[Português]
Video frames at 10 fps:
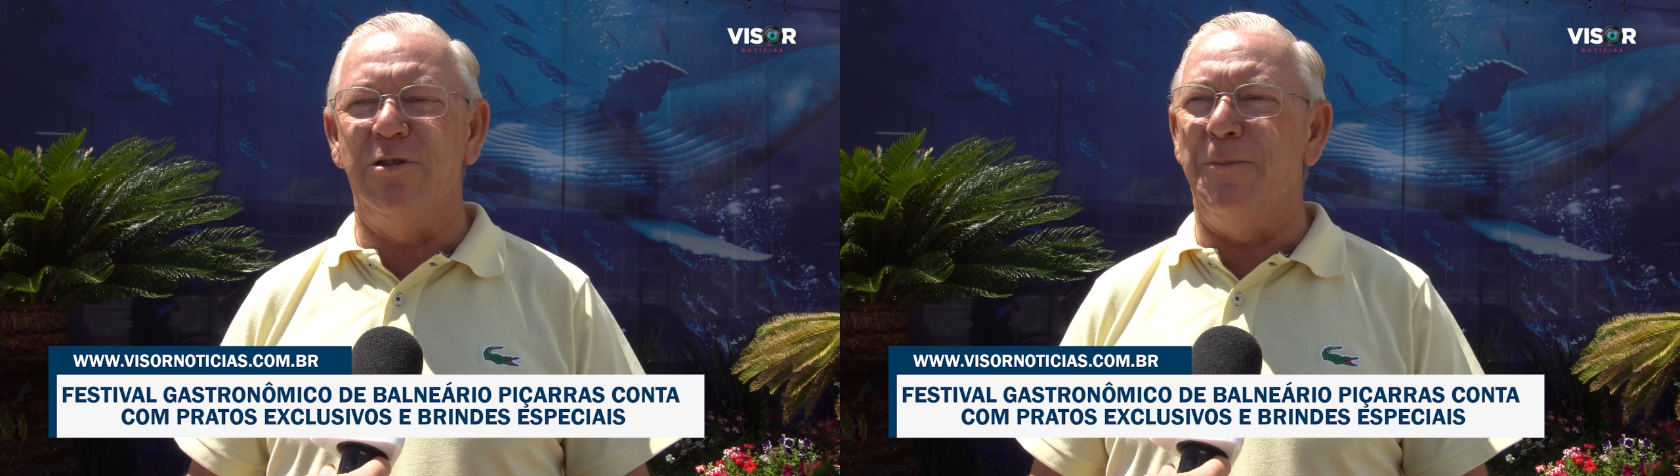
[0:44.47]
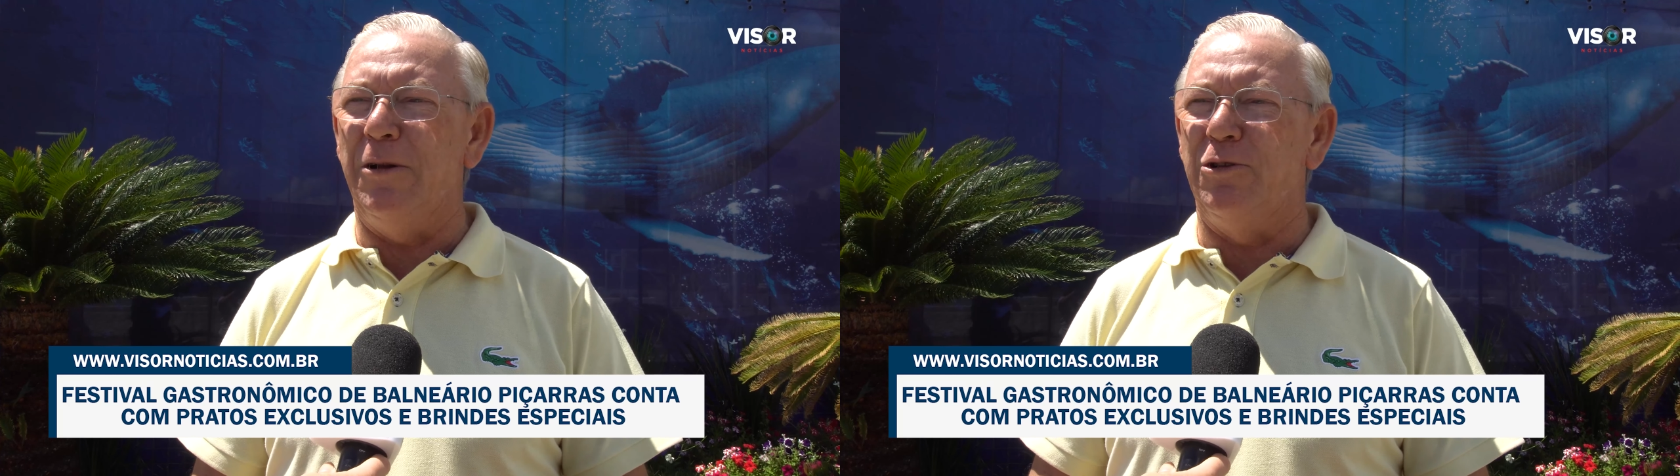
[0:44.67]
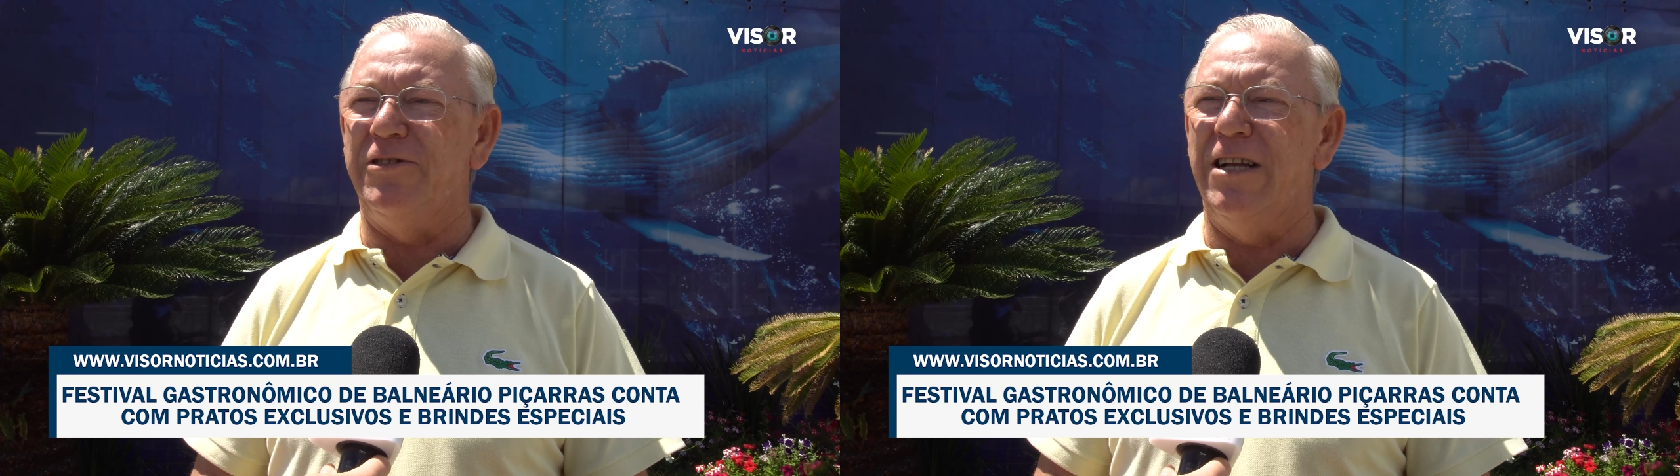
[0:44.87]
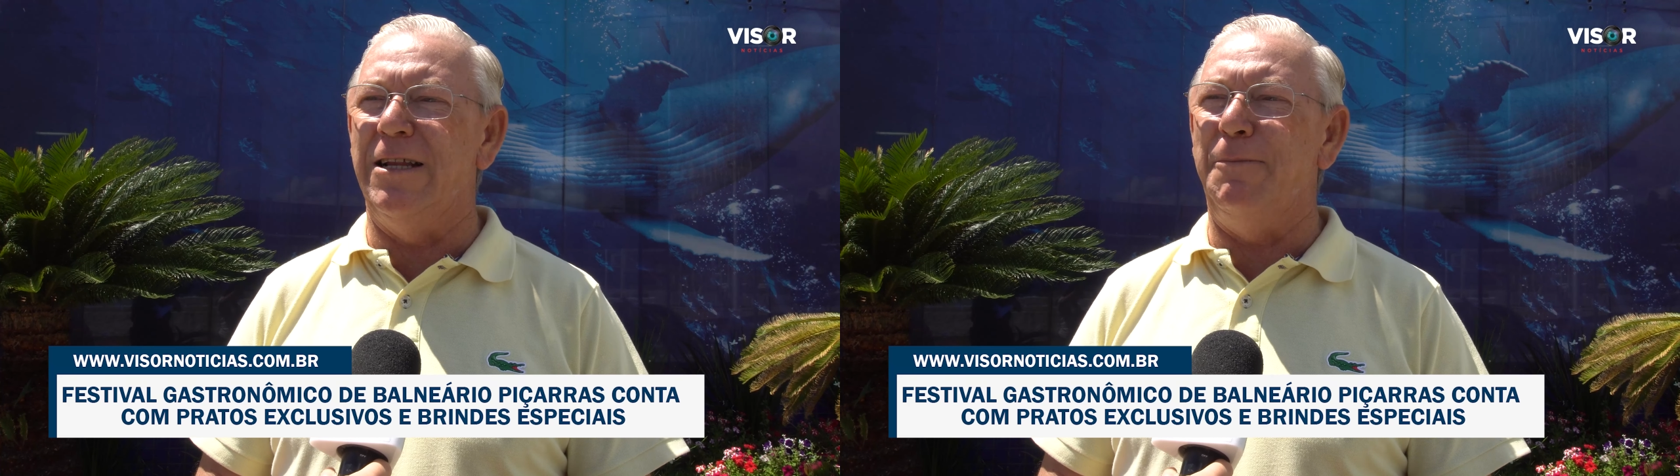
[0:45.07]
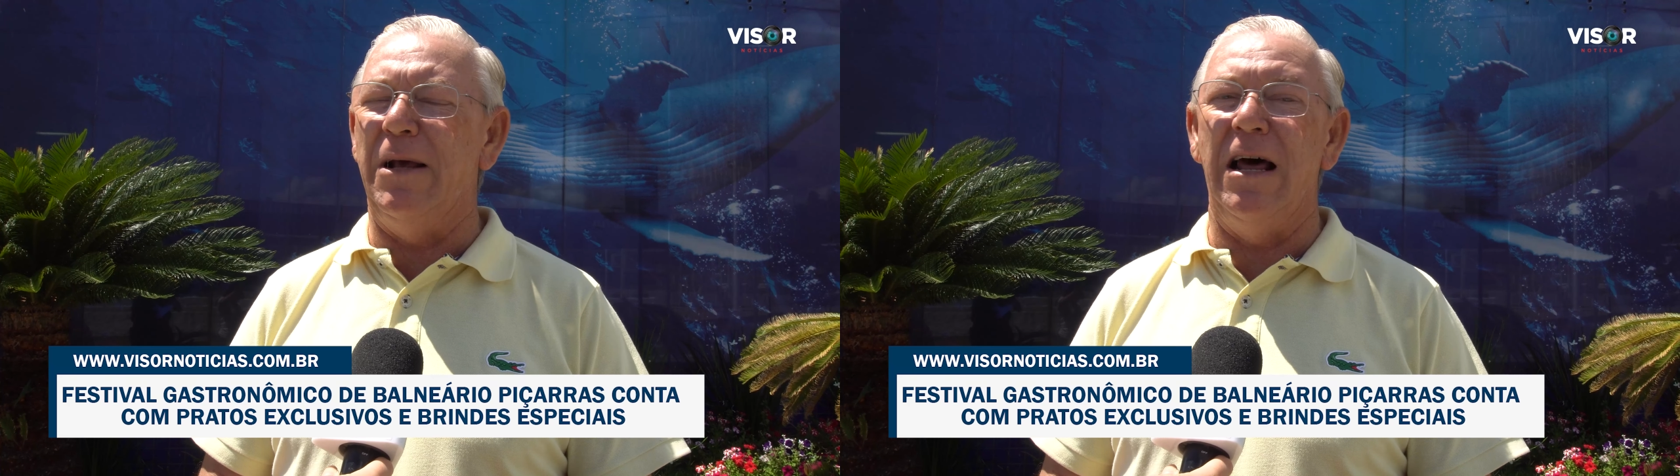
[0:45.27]

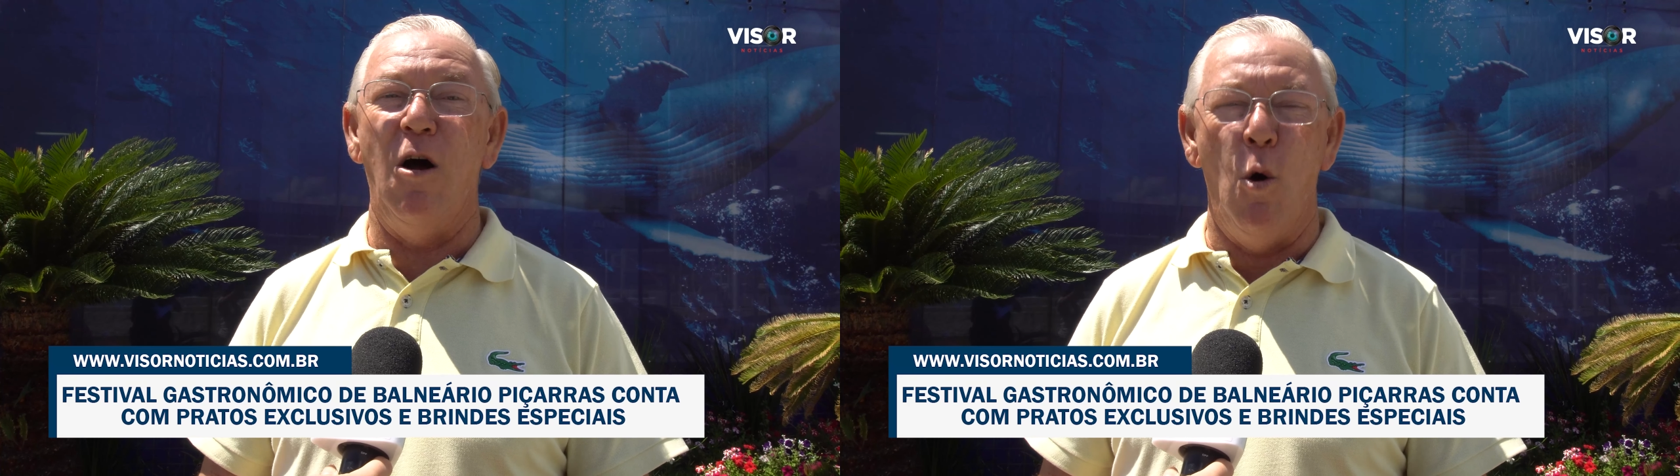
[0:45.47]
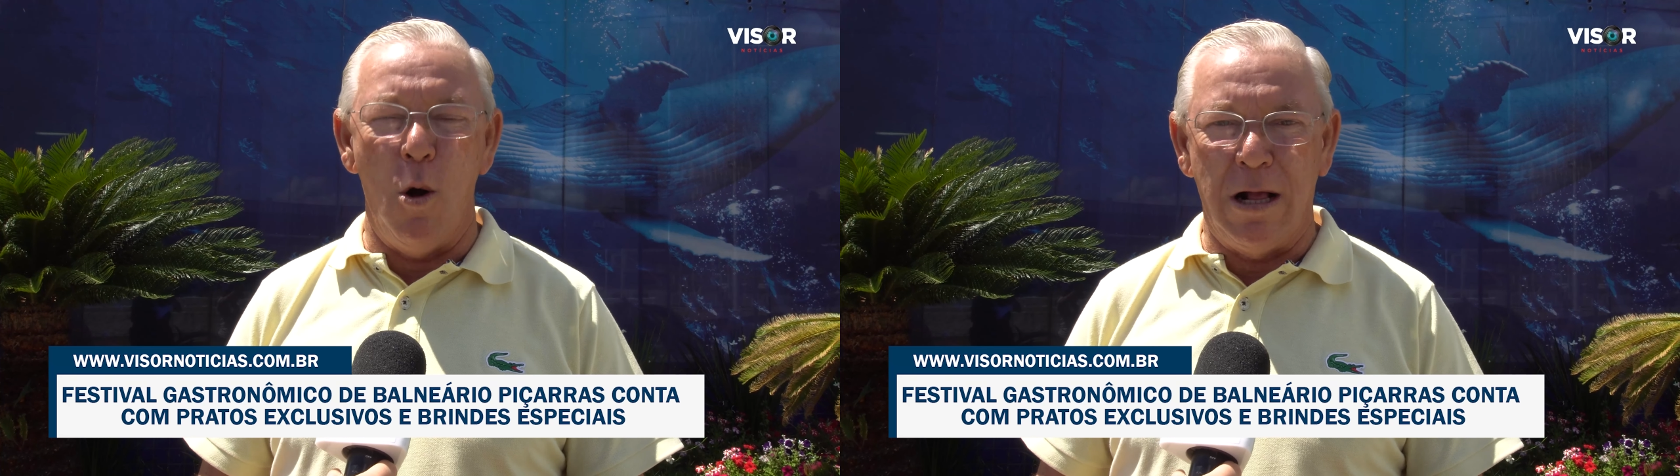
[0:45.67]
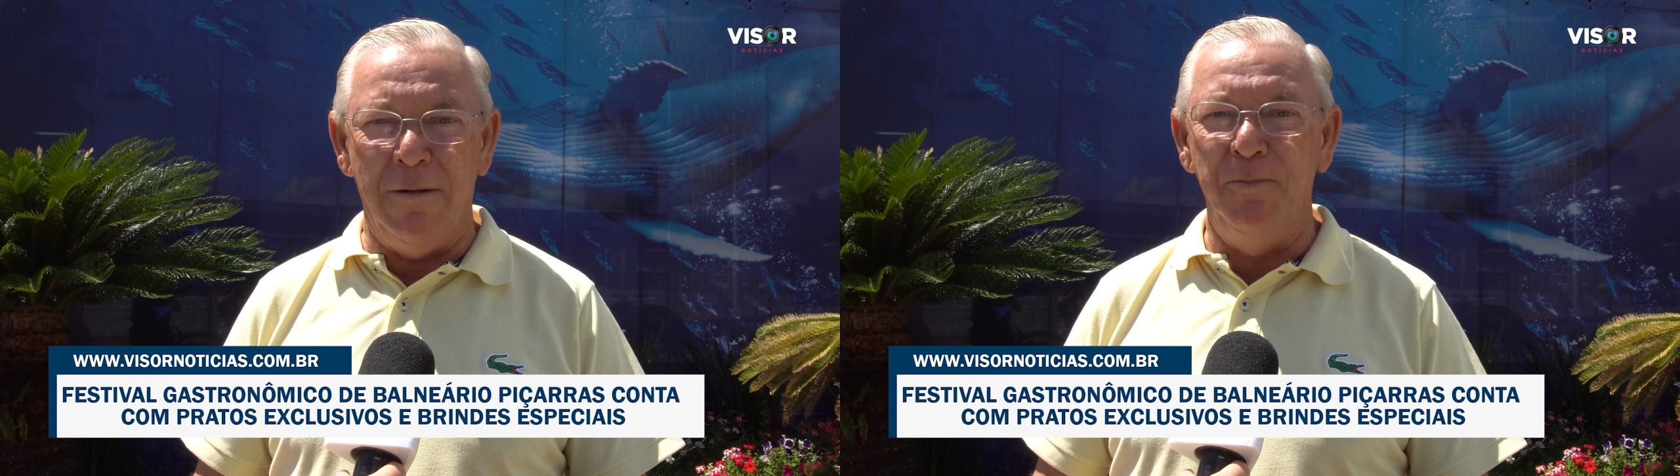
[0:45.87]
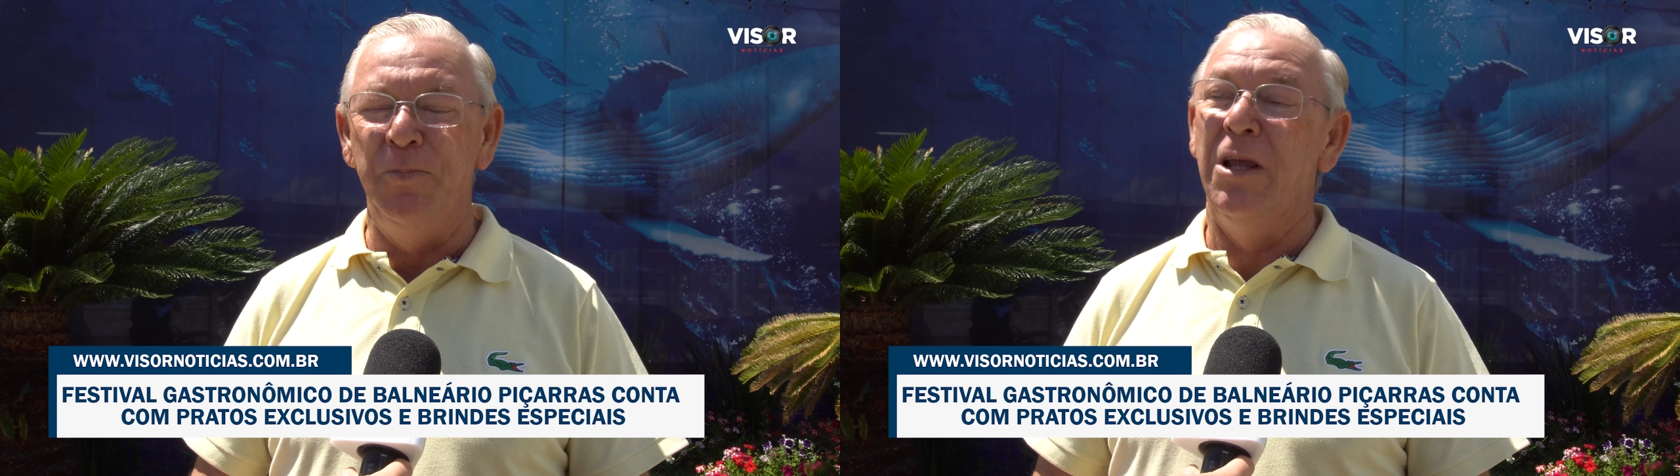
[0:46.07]
patrocinada pela Roga.